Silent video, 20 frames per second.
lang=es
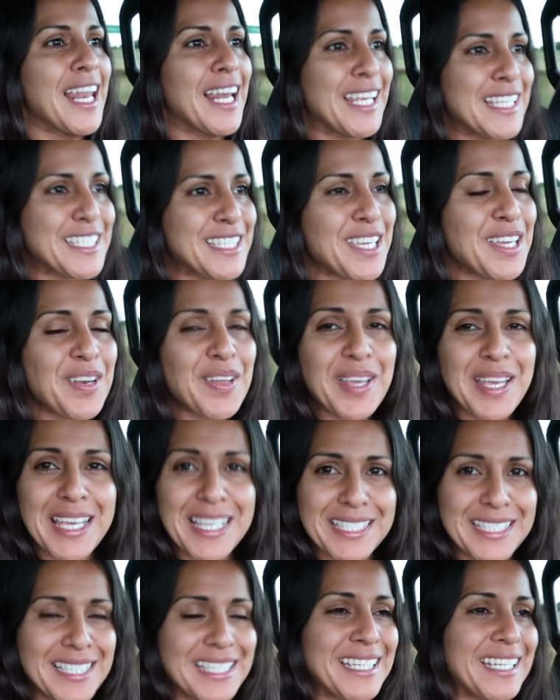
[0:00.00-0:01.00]
Les quiero
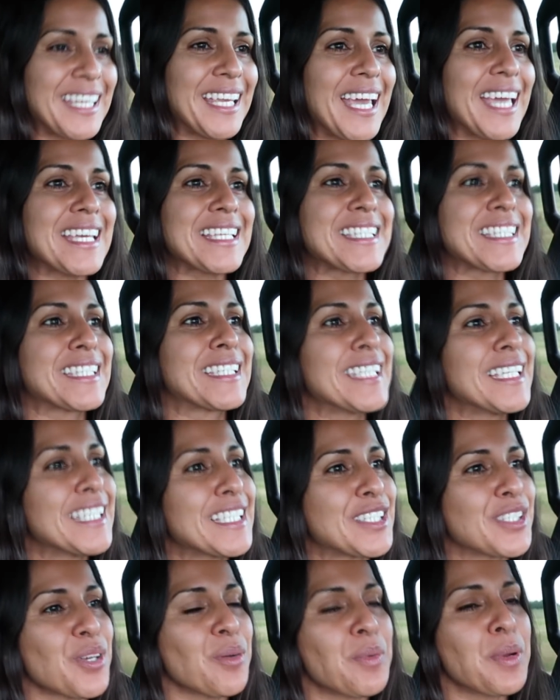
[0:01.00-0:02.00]
decir que
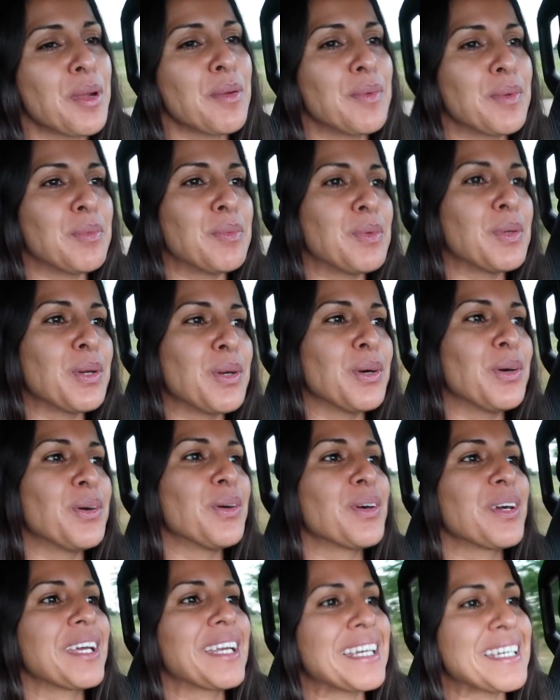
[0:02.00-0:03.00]
sí
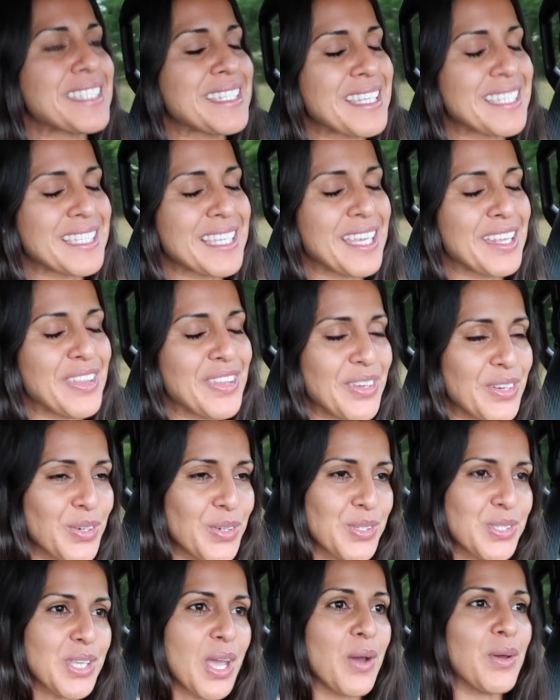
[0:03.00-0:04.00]
sobrevivió, gracias a
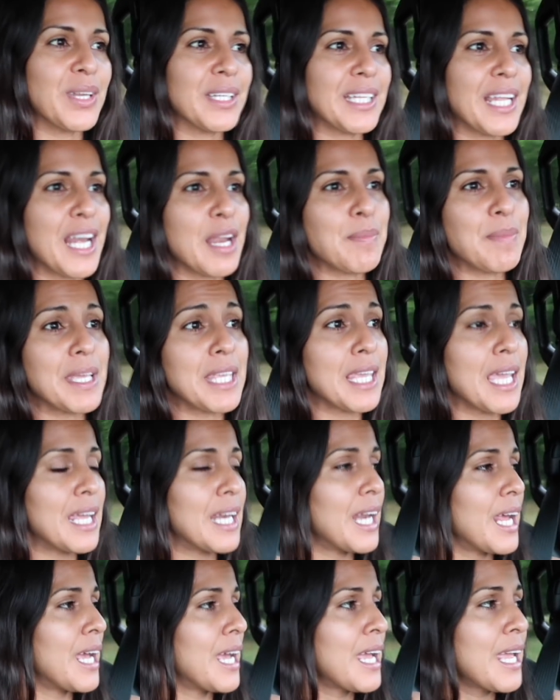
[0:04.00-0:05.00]
Dios. Ahorita en la
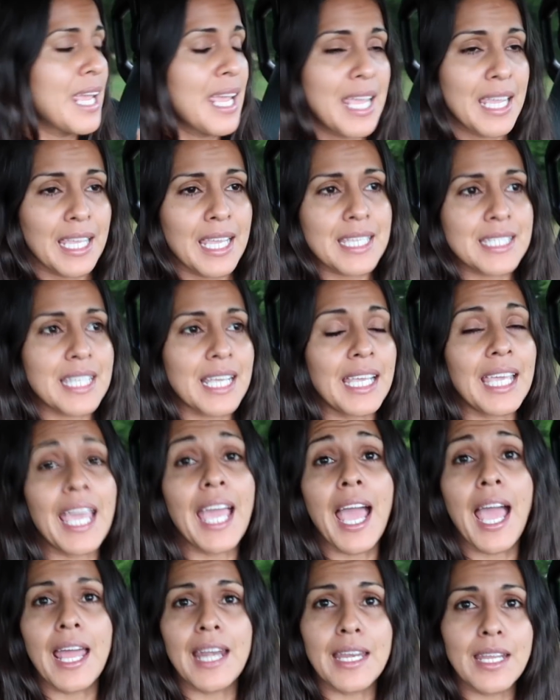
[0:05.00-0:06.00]
mañana que
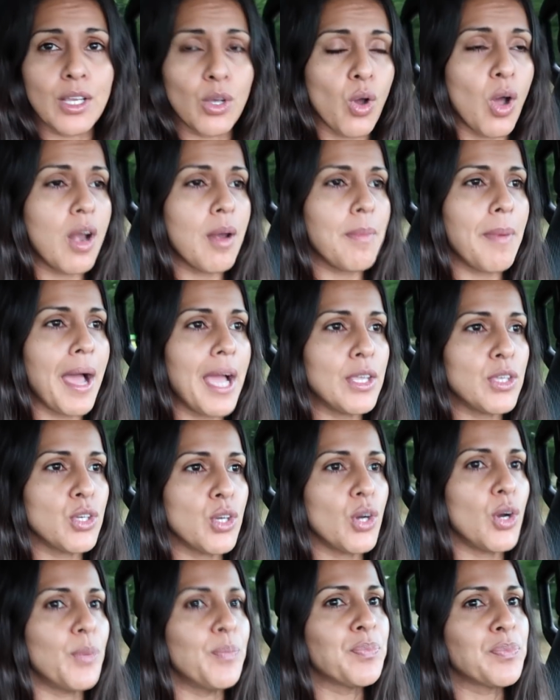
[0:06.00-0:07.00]
saqué a Nico al
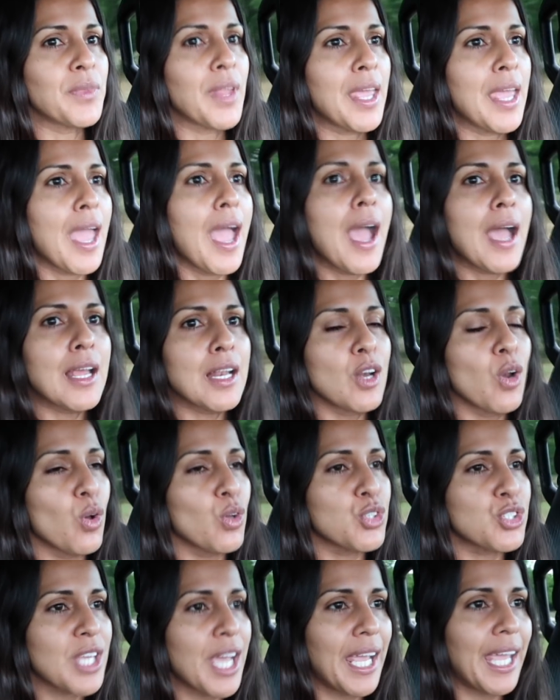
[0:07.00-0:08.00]
baño,
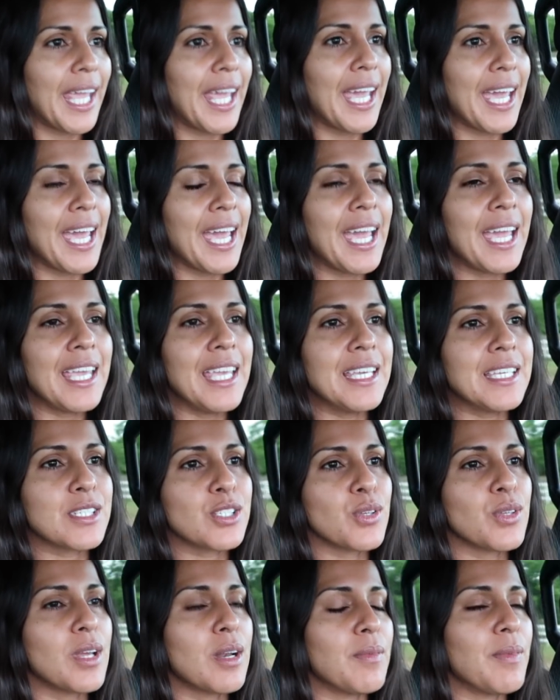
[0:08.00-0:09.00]
lo saqué,
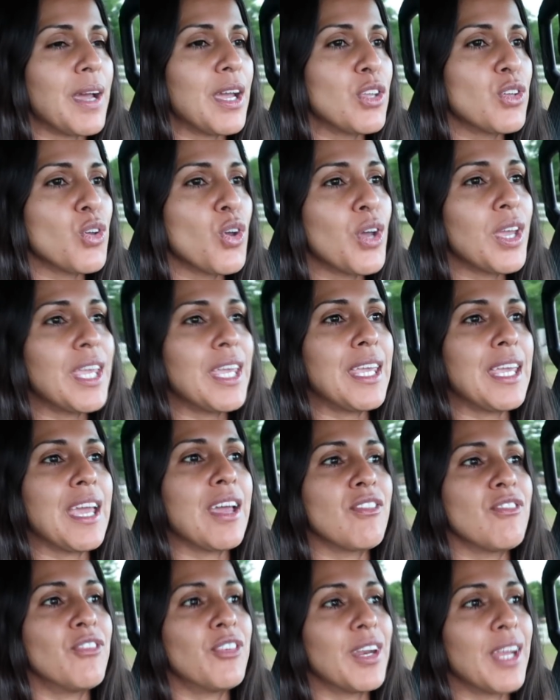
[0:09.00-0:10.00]
hizo del baño y
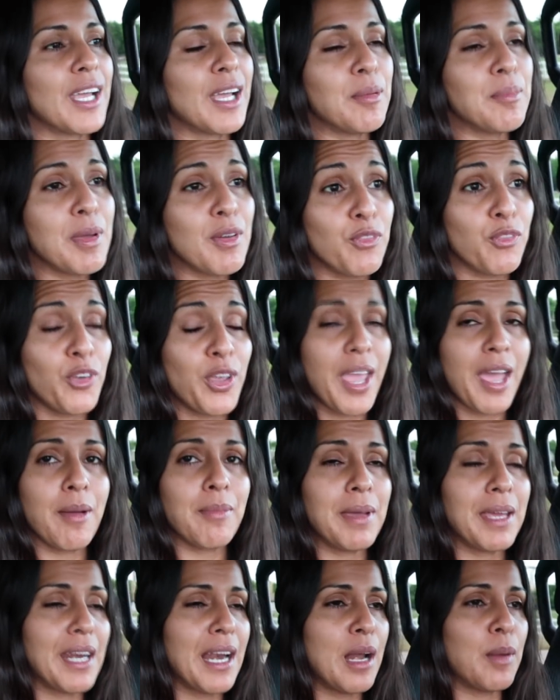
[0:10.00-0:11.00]
en friega me fui
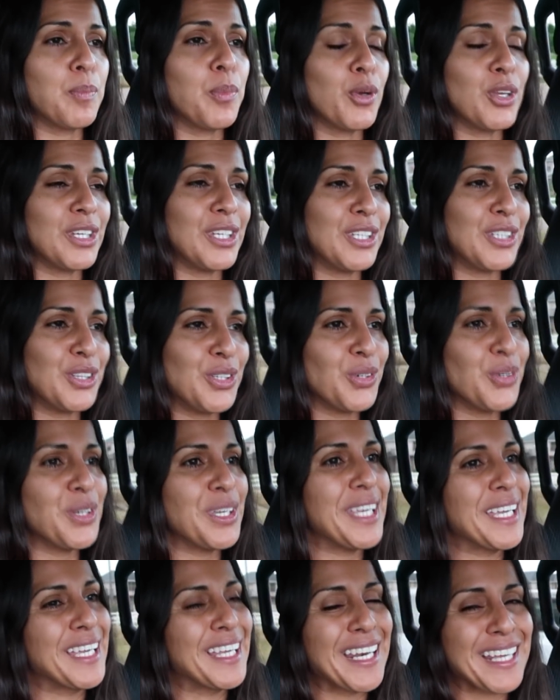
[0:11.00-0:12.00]
a ver al pollito
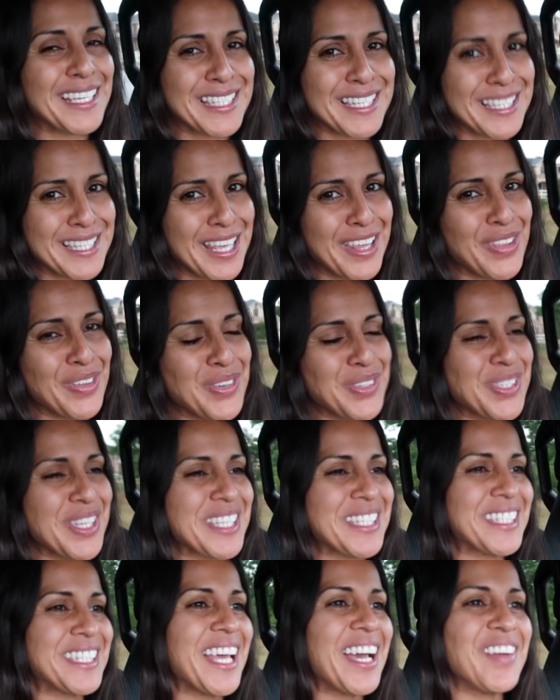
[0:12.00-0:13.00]
y gracias a Dios
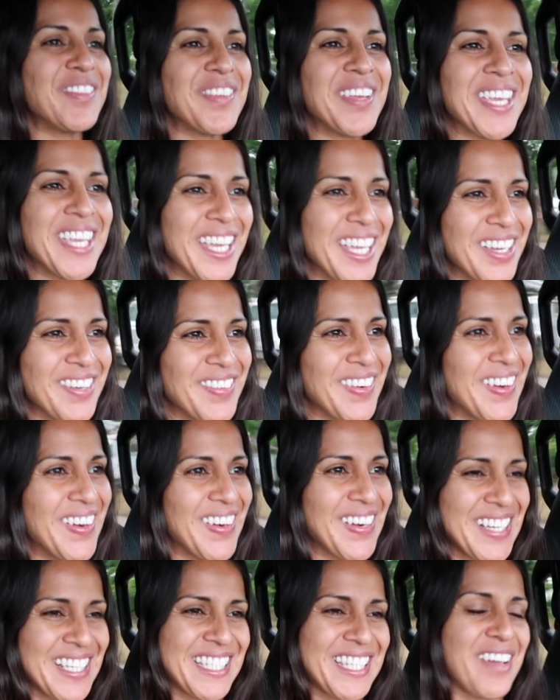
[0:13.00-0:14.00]
está
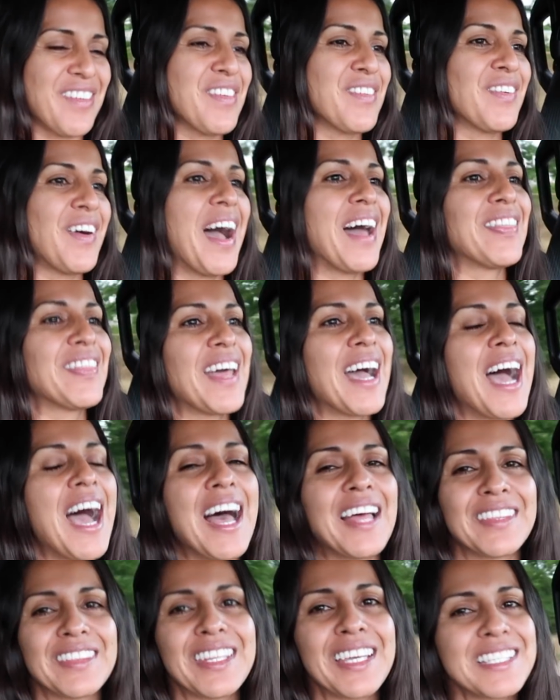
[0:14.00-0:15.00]
vivo, está vivo, anda,
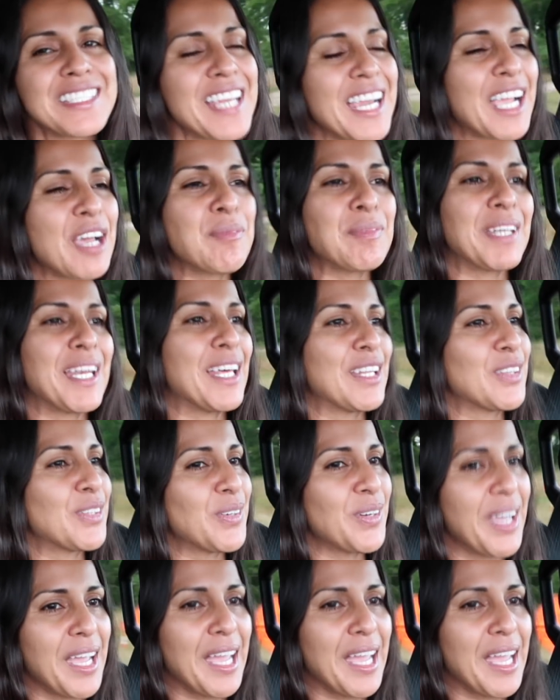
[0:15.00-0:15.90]
anda ya caminando